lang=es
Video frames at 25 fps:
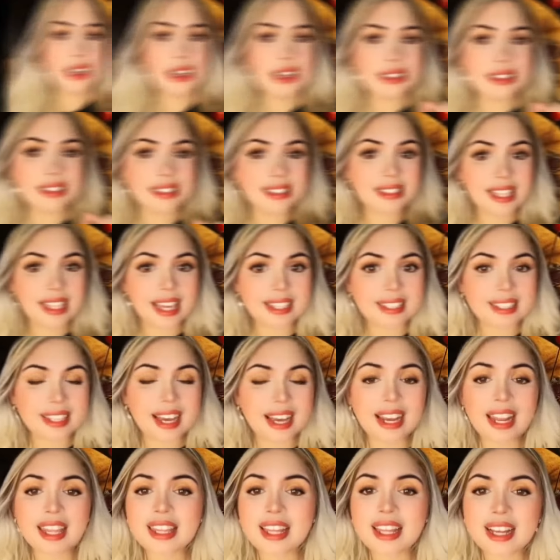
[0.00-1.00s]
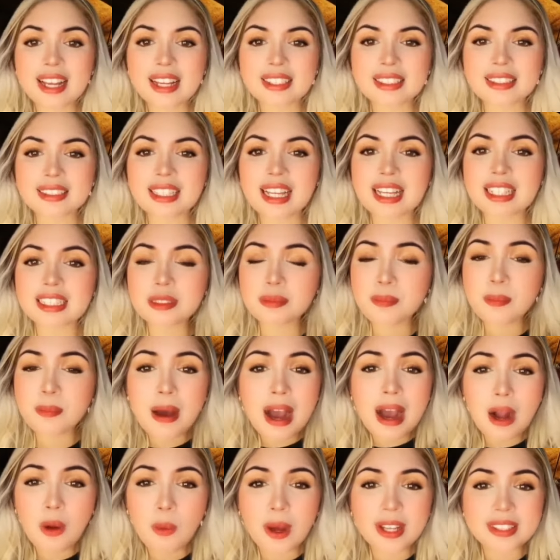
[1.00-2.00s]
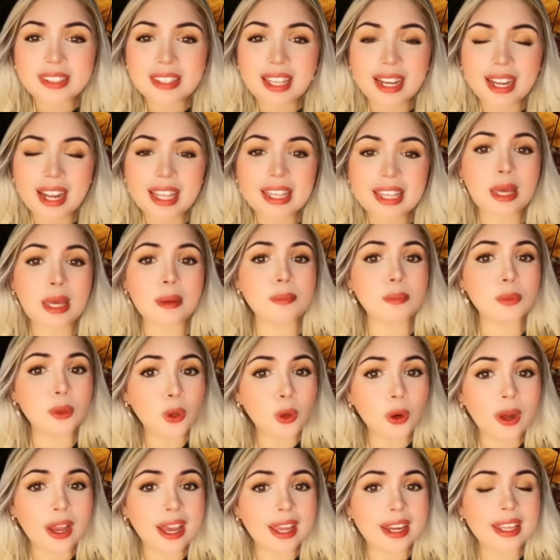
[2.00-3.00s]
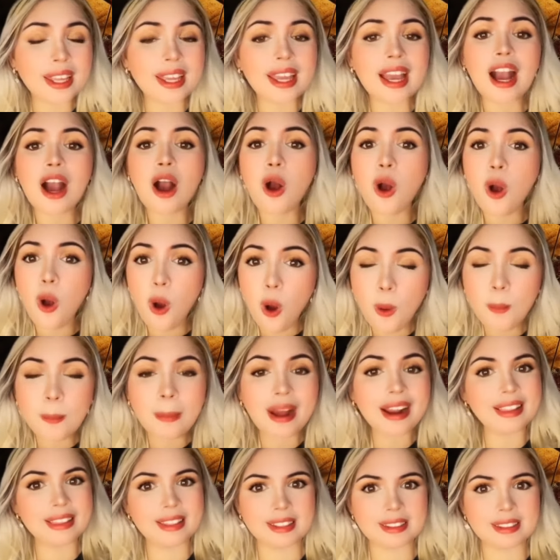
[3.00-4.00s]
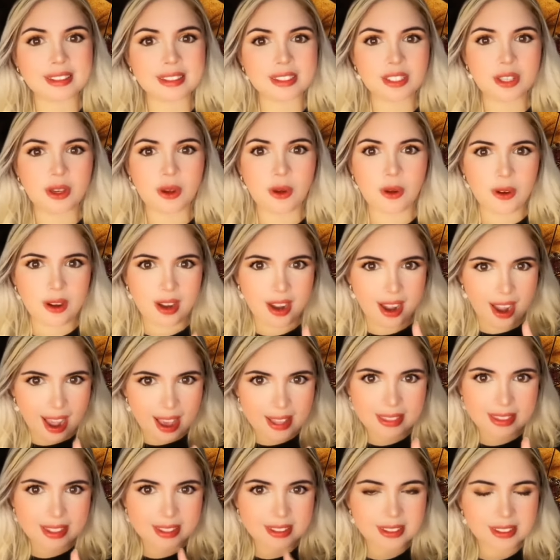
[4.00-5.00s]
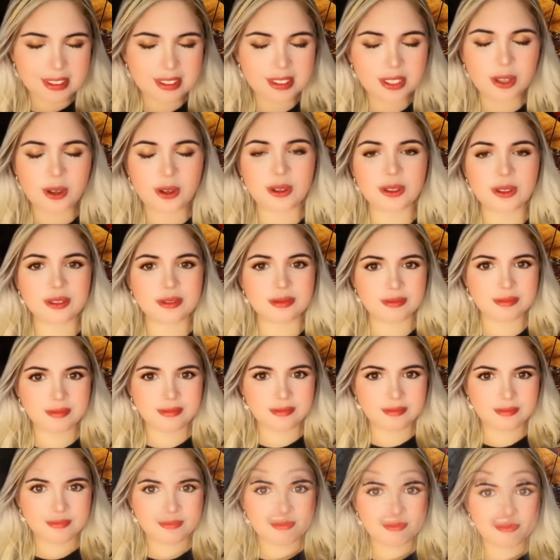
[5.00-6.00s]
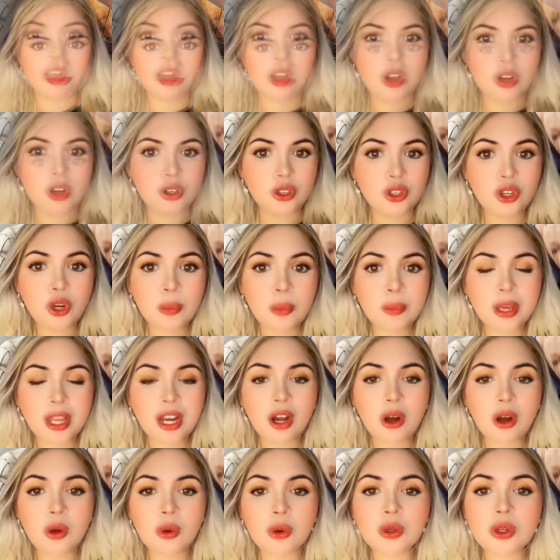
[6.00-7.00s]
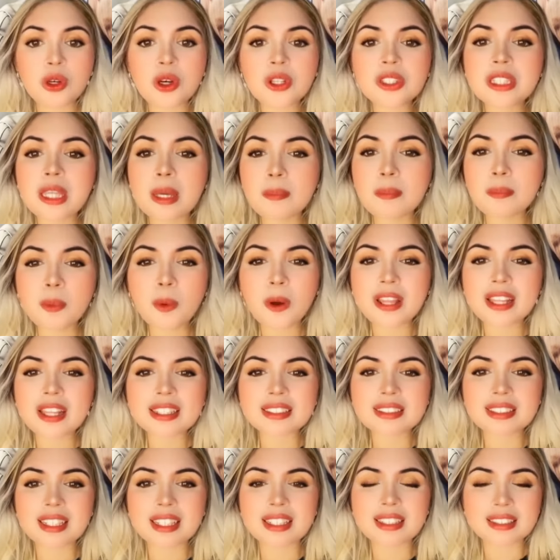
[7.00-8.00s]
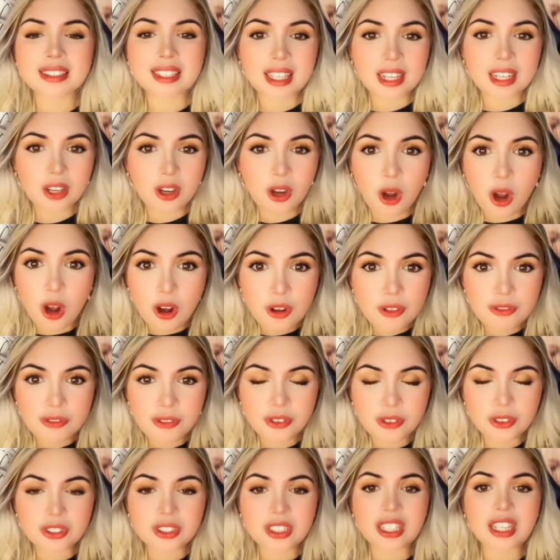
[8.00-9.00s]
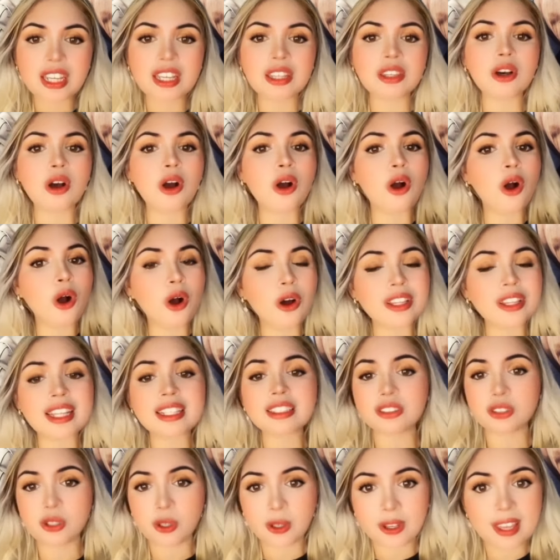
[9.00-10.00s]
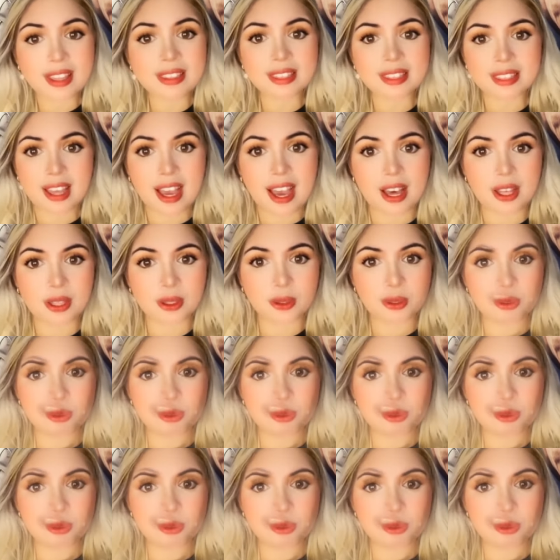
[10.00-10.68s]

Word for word: Señales de que estás bajo ataque de brujería o maldición. Atención. Número uno, Te puedes sentir confundido o desorientado.